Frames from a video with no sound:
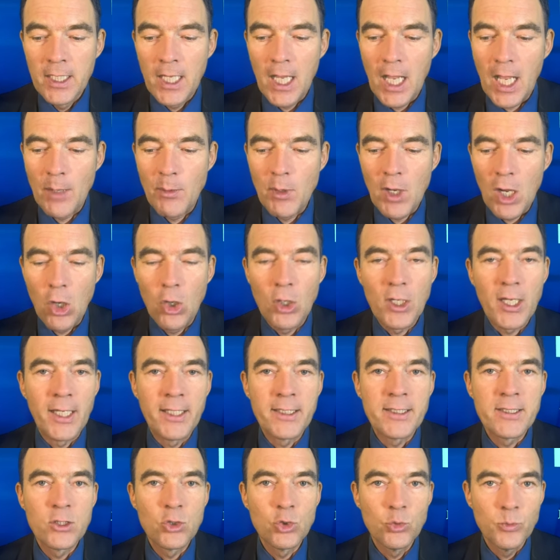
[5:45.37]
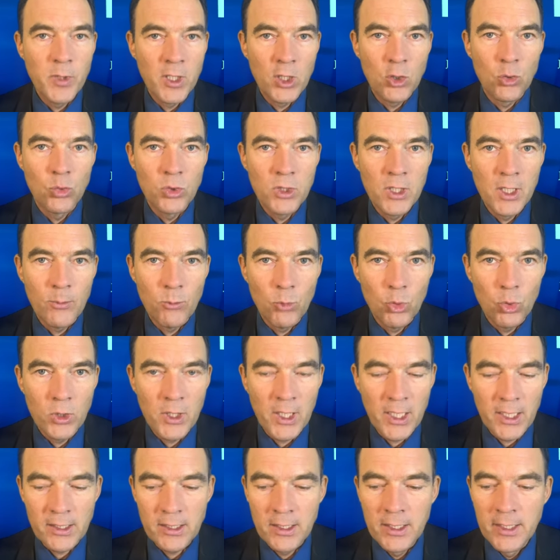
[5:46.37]
aber auch kein super guter
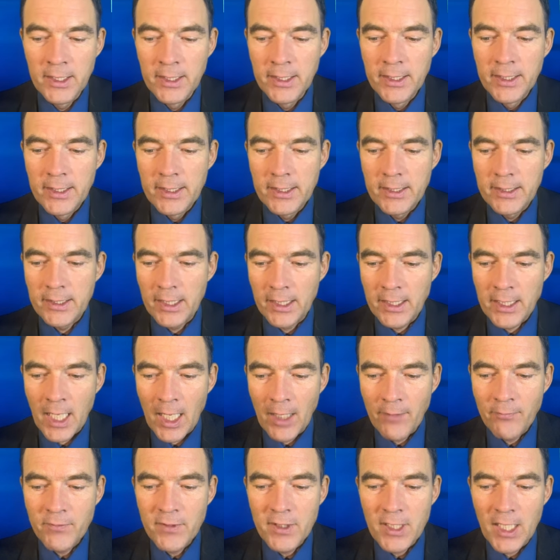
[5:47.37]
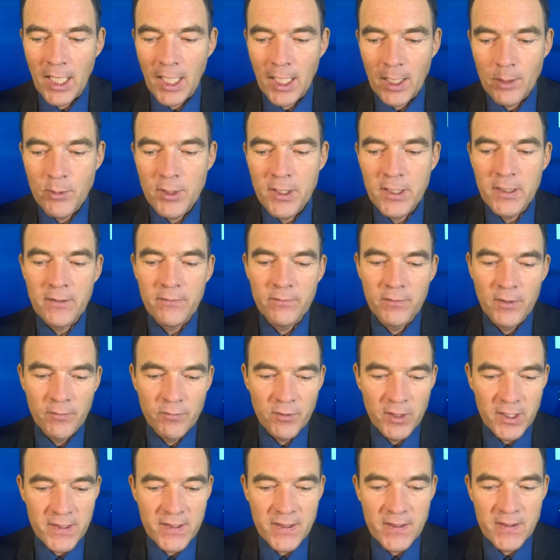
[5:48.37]
Monat. Dann haben wir aber, wenn
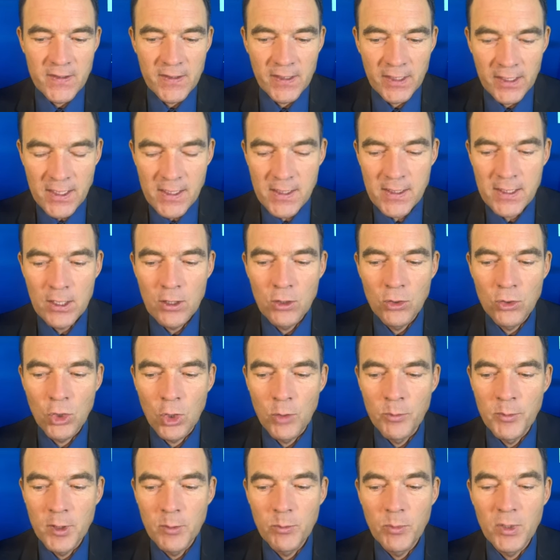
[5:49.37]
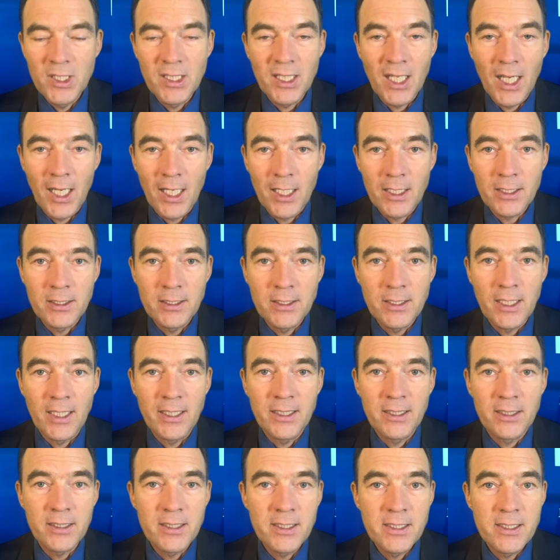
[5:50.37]
wir jetzt das Risiko noch mit betrachten,
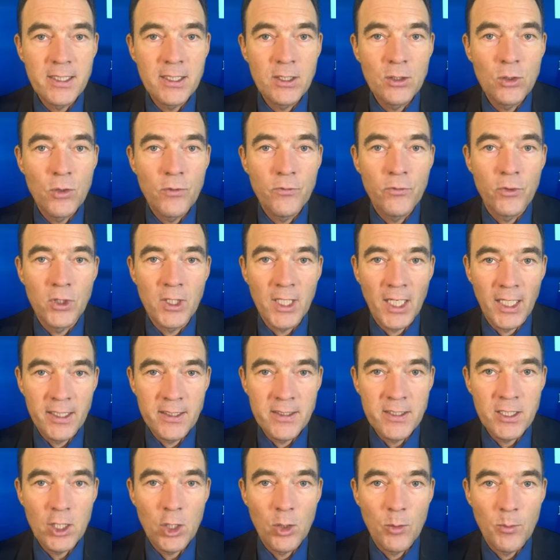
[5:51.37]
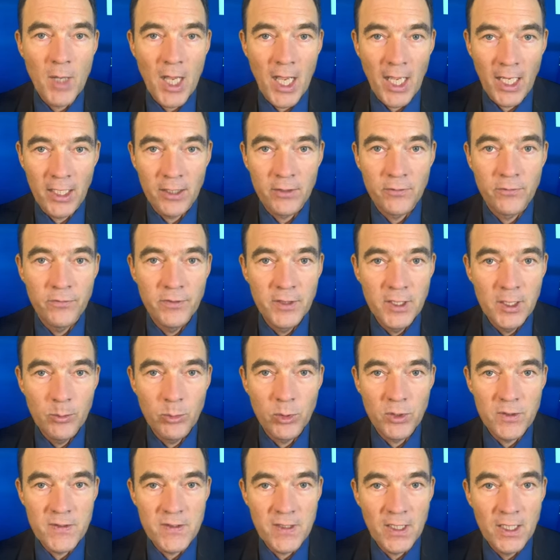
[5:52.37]
ein Risiko von 1,84
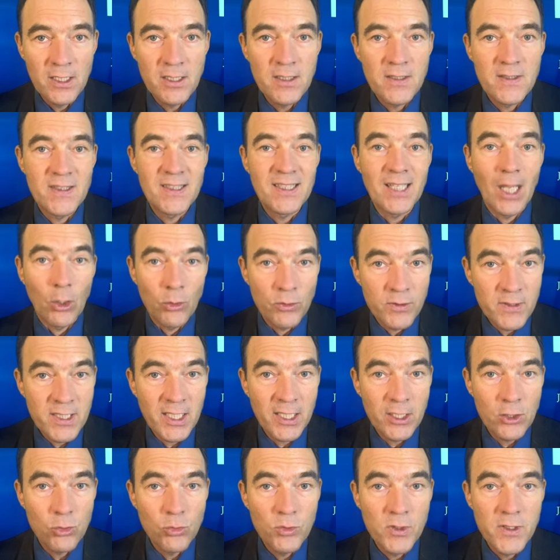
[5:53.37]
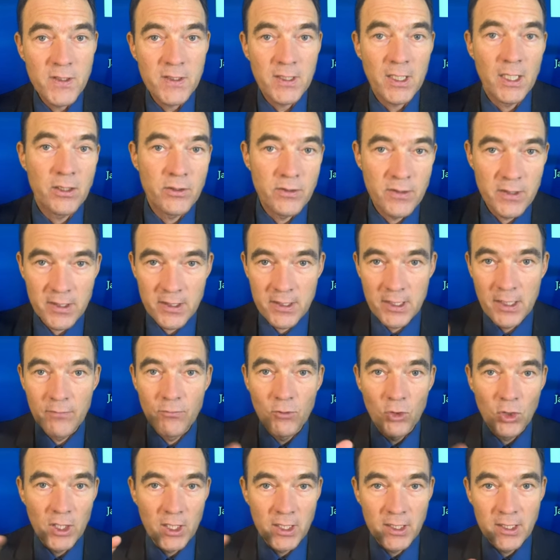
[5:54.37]
Prozent, das Downside Risk, also das ist die
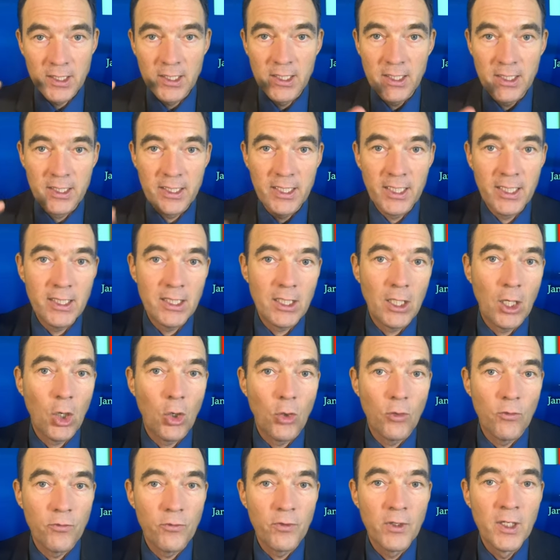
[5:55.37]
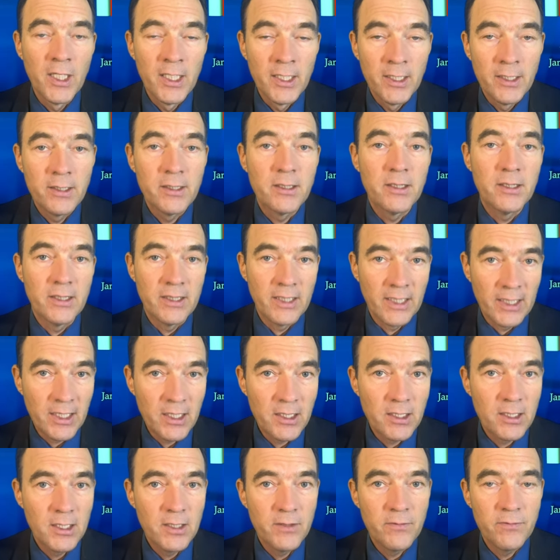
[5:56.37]
Volatilität auf die
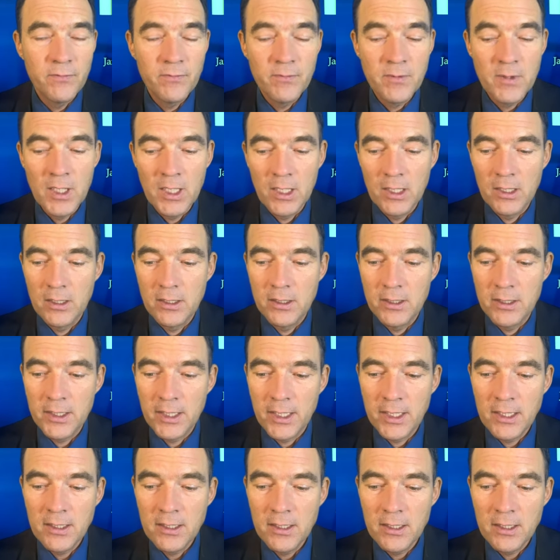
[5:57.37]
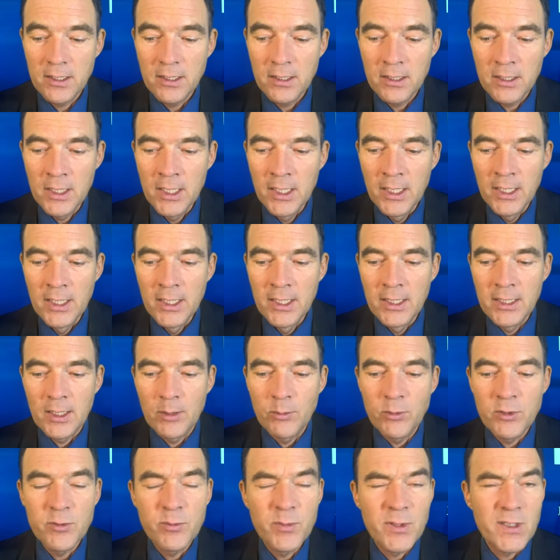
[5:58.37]
negativen äh, Renditen. Da
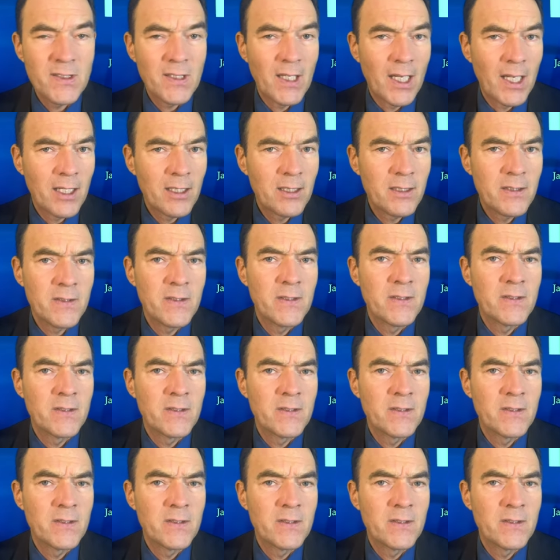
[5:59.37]
muss man sagen, das